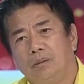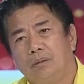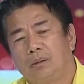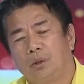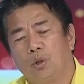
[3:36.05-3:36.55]

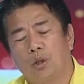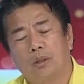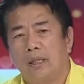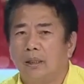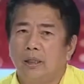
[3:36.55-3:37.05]
Siguro
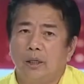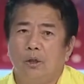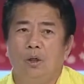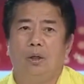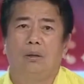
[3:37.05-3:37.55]
talagang
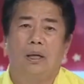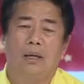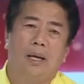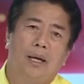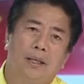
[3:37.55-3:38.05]
ganun, no?
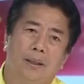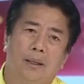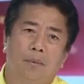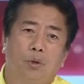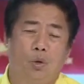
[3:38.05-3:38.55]
Kailangan eh,
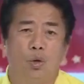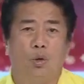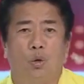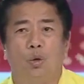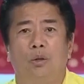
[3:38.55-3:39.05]

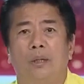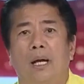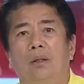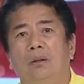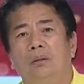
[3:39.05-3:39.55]
magtulong-tulong
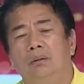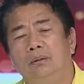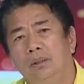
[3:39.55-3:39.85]
tayo.